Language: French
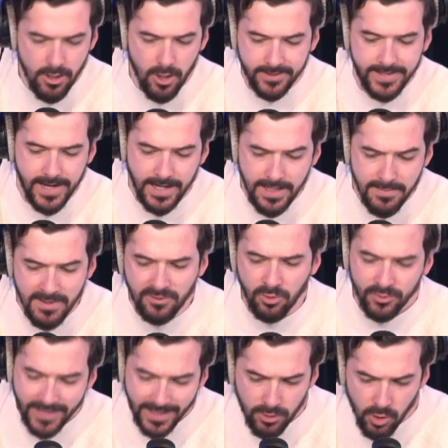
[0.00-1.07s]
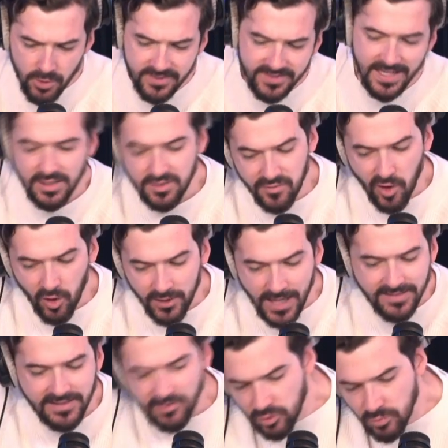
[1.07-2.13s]
D'ailleurs, Karim et son taco 16 viandes,
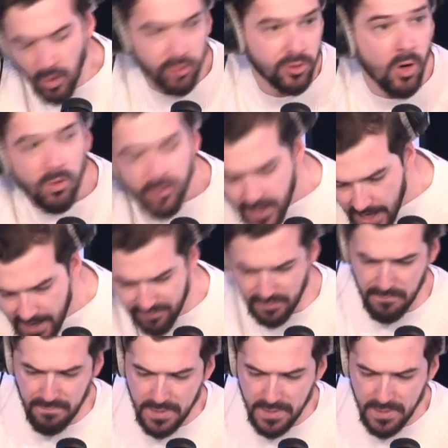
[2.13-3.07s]
là, si tu m'entends, crève.